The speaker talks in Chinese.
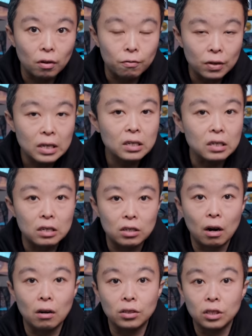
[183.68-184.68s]
的分析一
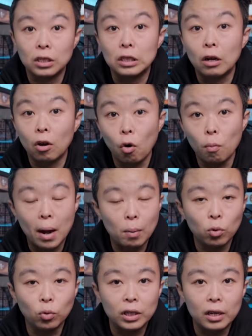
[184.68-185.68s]
下自己的购买
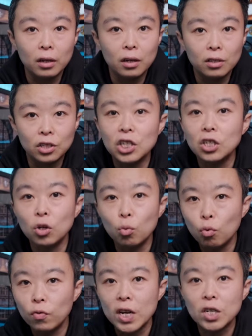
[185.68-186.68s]
目的，其实
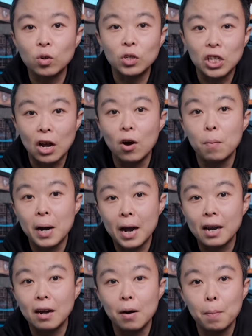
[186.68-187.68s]
无非就是想要
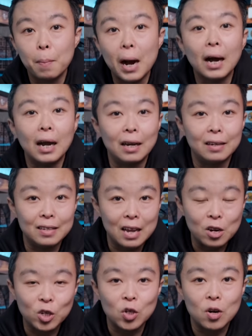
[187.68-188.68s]
拍个 8K 的
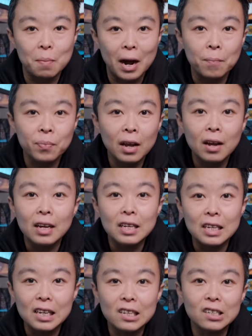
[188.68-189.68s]
延时嘛。
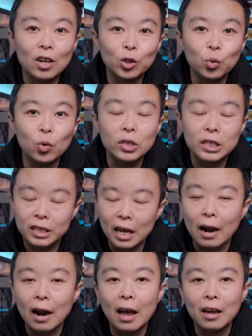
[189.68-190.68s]
1亿像素
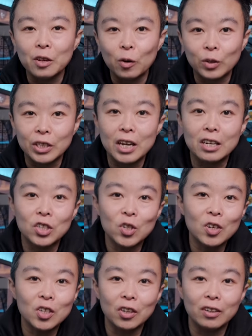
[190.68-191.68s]
显然有些
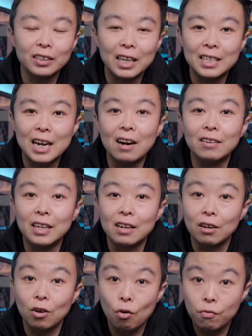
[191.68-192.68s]
奢侈，再加上这
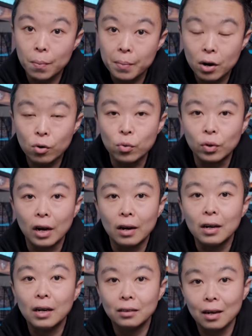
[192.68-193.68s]
个高分辨率呢，
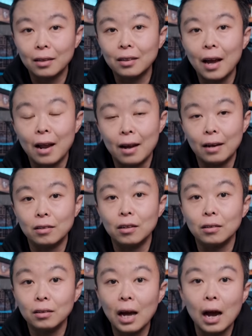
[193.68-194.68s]
它带来
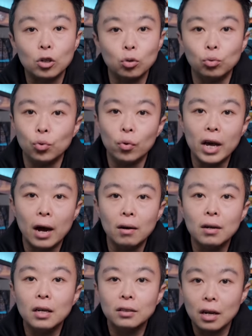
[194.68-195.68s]
的大数据量
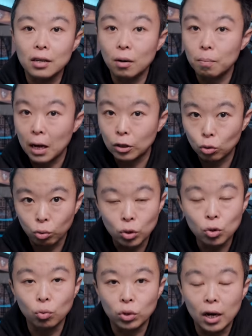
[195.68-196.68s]
在硬盘
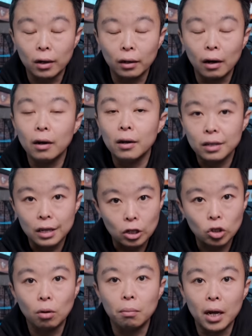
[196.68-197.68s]
存储上呢也
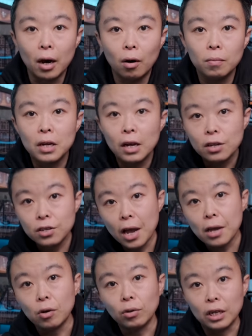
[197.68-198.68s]
受不了，
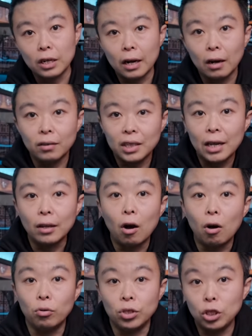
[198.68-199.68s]
现有的这个电
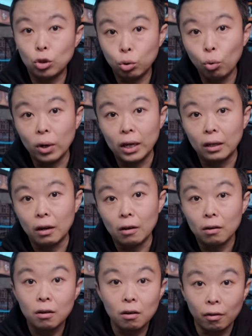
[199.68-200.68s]
脑后期处理呢
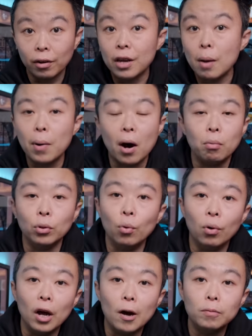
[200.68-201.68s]
可能也跑不
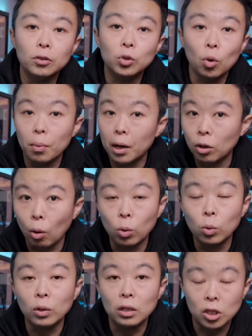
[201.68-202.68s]
动了，周边投
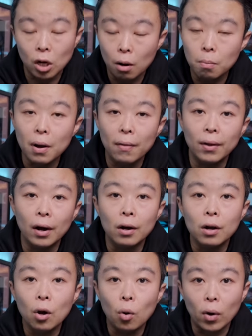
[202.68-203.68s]
入的成本呢
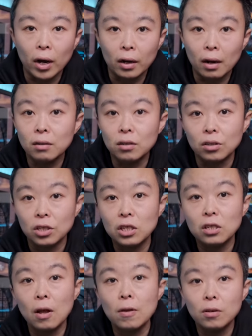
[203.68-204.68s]
会跟着
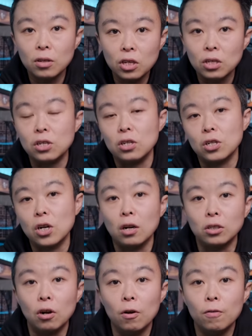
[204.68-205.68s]
机身一起
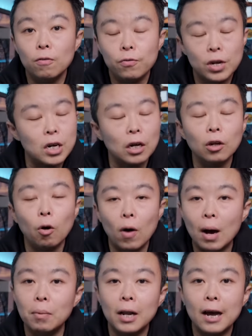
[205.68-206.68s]
上升，非常的
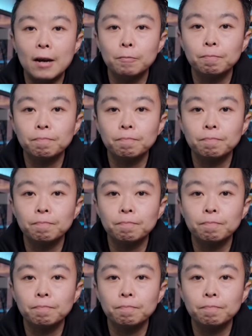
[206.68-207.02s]
划不来。